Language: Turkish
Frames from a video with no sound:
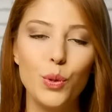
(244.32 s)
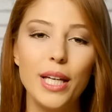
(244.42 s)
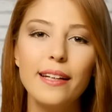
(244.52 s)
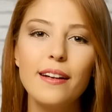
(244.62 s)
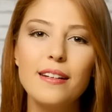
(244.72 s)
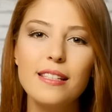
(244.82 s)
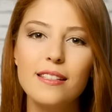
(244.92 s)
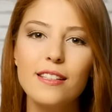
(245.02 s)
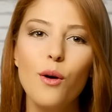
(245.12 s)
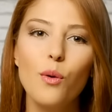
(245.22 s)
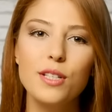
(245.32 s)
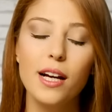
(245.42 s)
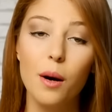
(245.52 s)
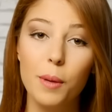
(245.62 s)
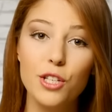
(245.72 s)
Üyeler arasında
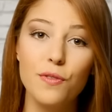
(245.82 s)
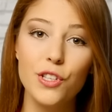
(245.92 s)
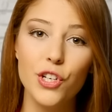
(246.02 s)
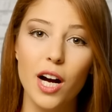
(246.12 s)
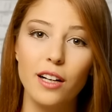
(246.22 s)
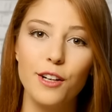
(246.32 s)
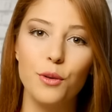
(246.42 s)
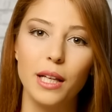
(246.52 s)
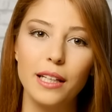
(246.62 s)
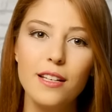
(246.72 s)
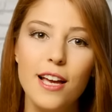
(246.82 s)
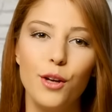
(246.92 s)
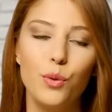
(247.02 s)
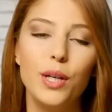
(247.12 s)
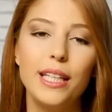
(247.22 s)
ortak amaç ve çıkarlar olan,
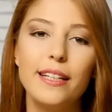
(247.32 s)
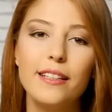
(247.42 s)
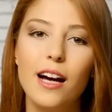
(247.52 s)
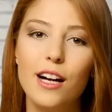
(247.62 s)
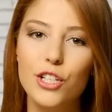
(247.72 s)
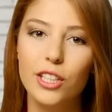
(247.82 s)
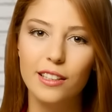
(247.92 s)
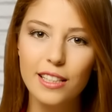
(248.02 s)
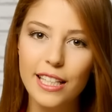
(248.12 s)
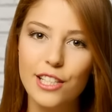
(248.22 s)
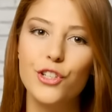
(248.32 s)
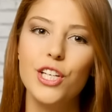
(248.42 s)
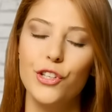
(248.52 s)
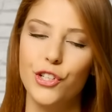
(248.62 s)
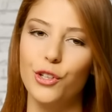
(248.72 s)
üyelerin karşılıklı
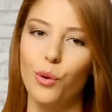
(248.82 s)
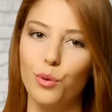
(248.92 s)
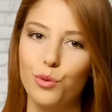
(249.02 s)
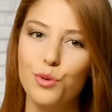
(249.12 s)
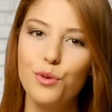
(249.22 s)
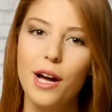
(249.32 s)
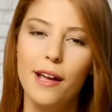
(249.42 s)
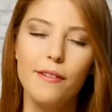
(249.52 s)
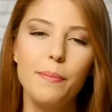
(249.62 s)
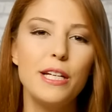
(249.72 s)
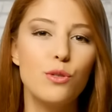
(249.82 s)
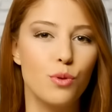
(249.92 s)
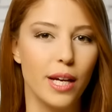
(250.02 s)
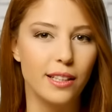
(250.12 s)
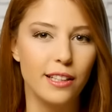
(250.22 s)
ilişki içinde olduğu ve bir
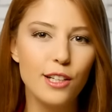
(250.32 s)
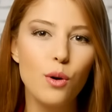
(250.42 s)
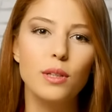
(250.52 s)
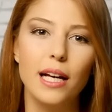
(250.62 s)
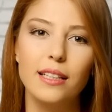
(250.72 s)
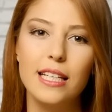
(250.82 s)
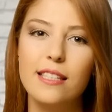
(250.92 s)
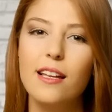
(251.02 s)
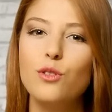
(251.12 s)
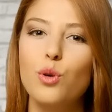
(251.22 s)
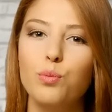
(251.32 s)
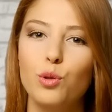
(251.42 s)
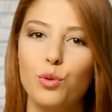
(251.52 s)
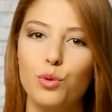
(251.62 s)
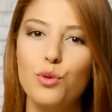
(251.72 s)
sürekliliği olan insan
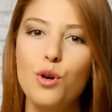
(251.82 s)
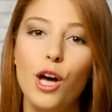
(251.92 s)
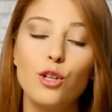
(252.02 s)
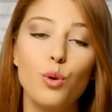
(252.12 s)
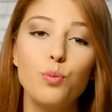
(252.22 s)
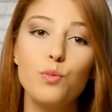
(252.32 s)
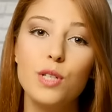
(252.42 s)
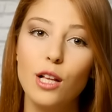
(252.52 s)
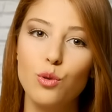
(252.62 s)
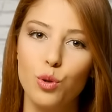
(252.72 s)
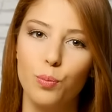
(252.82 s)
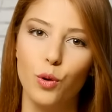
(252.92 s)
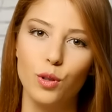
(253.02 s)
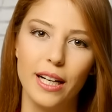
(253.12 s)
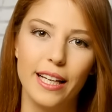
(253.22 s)
topluluğunu toplumsal grup
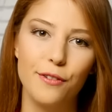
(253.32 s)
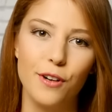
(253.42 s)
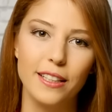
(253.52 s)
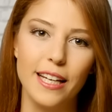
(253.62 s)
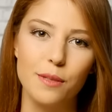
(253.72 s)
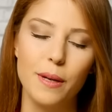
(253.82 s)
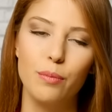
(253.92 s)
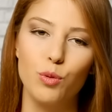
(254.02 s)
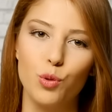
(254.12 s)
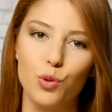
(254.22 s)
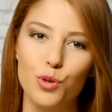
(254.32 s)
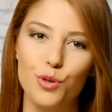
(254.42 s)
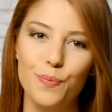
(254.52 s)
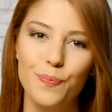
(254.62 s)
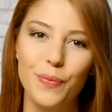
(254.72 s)
olarak ifade etmek mümkündür.